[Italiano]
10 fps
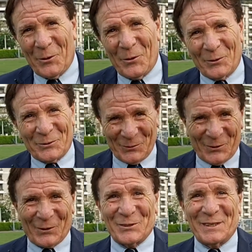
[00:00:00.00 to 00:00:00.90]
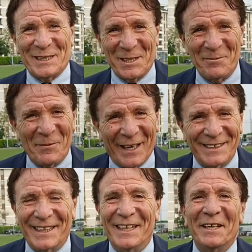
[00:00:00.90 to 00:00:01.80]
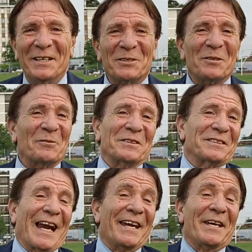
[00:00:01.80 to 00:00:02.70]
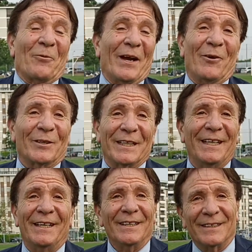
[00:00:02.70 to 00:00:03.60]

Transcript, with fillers: non ho grossissimi meriti tranne quello di,